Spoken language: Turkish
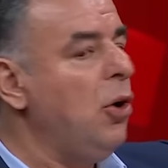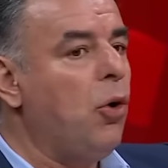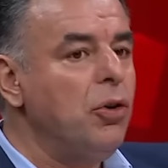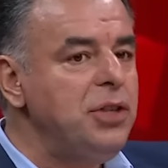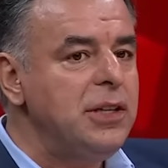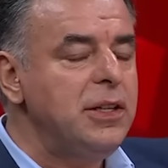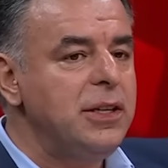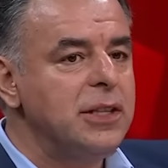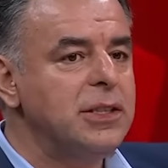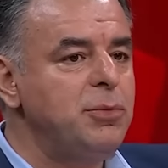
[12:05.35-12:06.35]
17
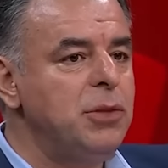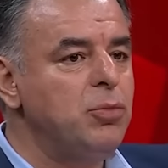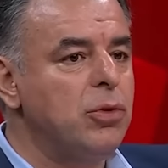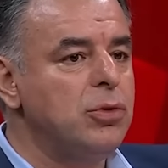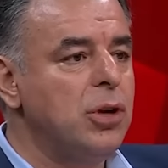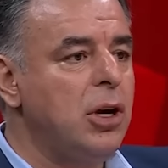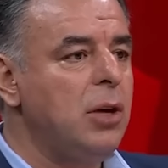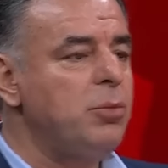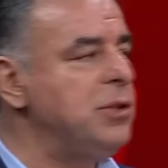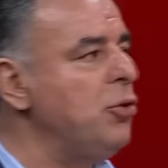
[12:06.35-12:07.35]
lira simit mi olur?
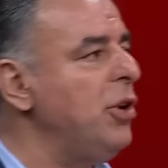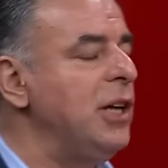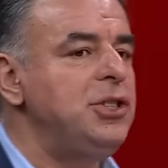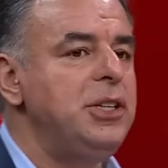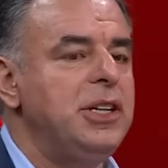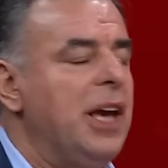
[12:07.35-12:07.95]
Biz öğrenciydik